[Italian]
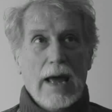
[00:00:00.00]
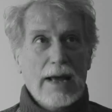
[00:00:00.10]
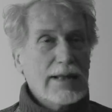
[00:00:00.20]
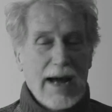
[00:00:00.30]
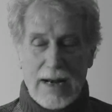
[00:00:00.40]

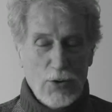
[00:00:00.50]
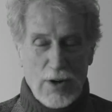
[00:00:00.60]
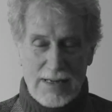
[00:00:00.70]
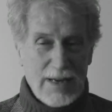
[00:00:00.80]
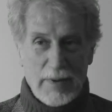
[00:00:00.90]
e da
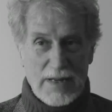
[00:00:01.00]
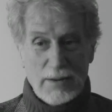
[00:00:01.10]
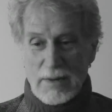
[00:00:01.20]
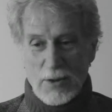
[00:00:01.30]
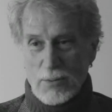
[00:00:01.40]
allora ha sempre
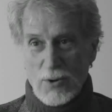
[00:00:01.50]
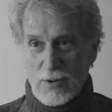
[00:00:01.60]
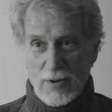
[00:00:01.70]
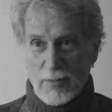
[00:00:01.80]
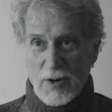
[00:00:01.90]
seguito
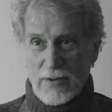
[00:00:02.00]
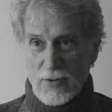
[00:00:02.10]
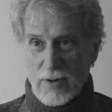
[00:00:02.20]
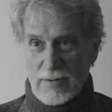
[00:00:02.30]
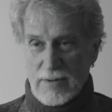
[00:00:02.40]
molto il mio
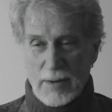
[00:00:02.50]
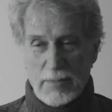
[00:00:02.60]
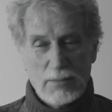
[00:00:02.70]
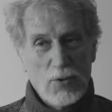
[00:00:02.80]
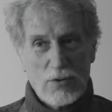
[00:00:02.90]
lavoro,
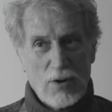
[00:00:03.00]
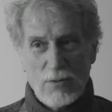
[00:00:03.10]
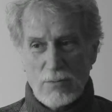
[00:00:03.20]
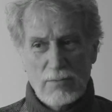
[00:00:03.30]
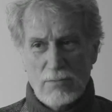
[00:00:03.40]
sempre molto,
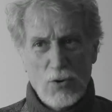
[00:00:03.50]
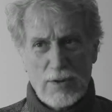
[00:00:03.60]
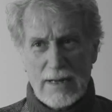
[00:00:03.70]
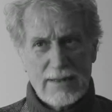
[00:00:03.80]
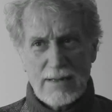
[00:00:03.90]
con
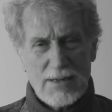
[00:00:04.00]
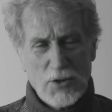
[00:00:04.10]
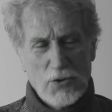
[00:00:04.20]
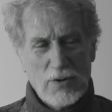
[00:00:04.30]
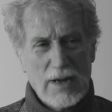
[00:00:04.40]
molta
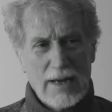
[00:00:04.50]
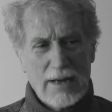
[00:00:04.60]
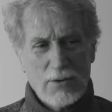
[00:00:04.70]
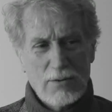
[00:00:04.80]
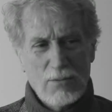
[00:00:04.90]

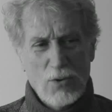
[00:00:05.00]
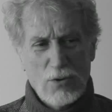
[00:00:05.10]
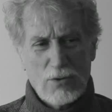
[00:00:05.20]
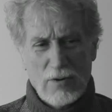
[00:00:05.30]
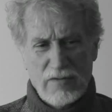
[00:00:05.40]
attenzione, con
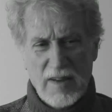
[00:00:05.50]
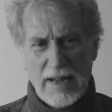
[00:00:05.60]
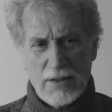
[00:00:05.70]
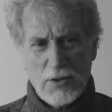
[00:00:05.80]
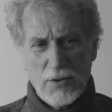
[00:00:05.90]
molto
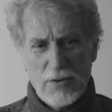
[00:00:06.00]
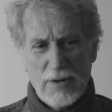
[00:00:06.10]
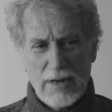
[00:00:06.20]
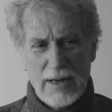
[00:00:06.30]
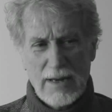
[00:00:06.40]

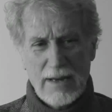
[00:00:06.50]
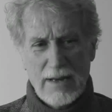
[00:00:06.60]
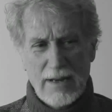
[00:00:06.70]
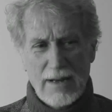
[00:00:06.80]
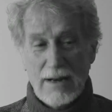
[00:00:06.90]
affetto.
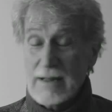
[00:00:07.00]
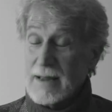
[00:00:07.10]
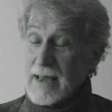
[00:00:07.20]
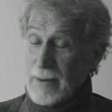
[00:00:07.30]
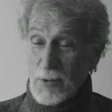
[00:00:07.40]
E
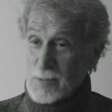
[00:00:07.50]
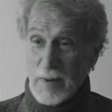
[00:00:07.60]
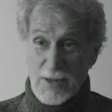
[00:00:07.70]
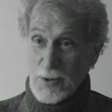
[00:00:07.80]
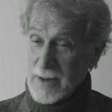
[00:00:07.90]
litighiamo
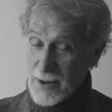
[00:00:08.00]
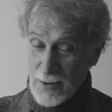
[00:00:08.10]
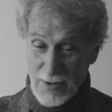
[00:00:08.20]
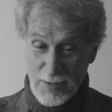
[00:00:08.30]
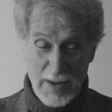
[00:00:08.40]
spesso perché
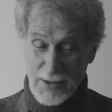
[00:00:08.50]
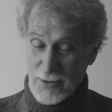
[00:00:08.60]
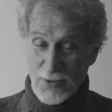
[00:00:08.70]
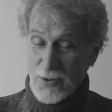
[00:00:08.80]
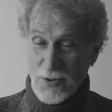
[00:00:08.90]
io spesso
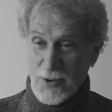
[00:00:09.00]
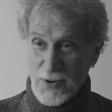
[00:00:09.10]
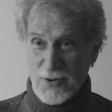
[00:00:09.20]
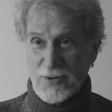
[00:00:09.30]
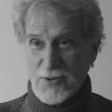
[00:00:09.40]
non
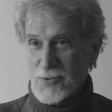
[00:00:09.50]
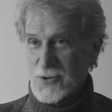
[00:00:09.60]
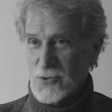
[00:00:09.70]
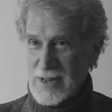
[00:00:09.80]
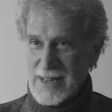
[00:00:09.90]
concordo con i
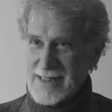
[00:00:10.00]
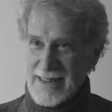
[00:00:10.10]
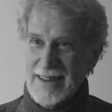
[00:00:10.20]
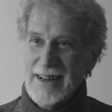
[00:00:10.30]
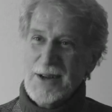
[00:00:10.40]
suoi
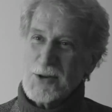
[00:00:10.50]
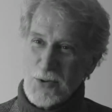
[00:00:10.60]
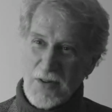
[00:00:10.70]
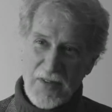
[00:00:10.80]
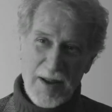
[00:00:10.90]
giudizi
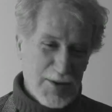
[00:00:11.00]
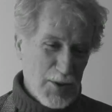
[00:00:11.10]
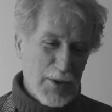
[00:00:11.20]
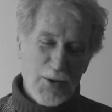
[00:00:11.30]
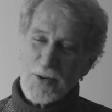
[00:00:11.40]
sui film,
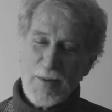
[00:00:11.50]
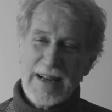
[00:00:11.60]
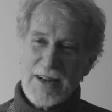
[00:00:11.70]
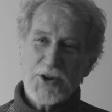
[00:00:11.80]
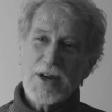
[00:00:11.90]
soprattutto
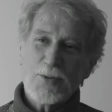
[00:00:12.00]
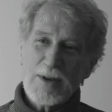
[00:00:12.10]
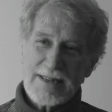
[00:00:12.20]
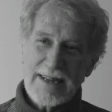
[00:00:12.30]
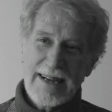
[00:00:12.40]
quelli a
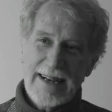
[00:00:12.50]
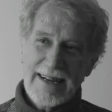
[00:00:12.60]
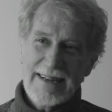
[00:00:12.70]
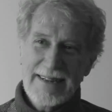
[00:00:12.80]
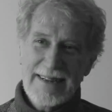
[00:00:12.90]
5
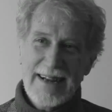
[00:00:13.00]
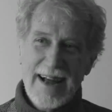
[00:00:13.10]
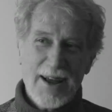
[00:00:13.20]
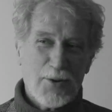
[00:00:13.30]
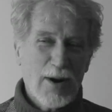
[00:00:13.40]
stelle
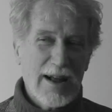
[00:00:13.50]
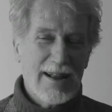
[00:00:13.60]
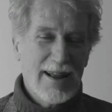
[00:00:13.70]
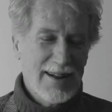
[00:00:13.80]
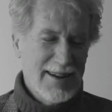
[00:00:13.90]
ai
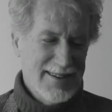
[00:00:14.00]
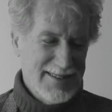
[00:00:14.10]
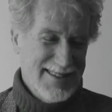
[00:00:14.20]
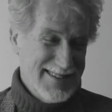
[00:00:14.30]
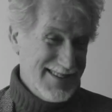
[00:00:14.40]

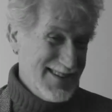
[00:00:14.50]
quali...